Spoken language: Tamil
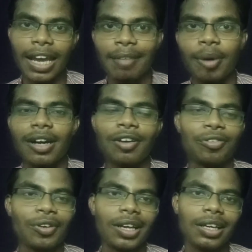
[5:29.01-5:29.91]
என் பாயிண்ட்
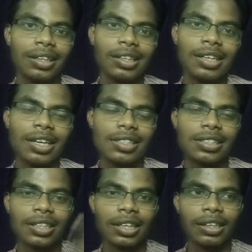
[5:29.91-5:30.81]
ஆஃப் வியூவில்
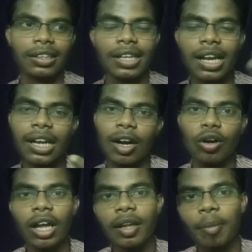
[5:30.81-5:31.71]
இன்கேஸ்
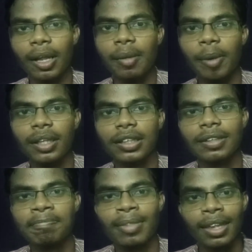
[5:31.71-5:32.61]
இல்லைனாலும் நான் அந்த படத்தை பார்த்துட்டு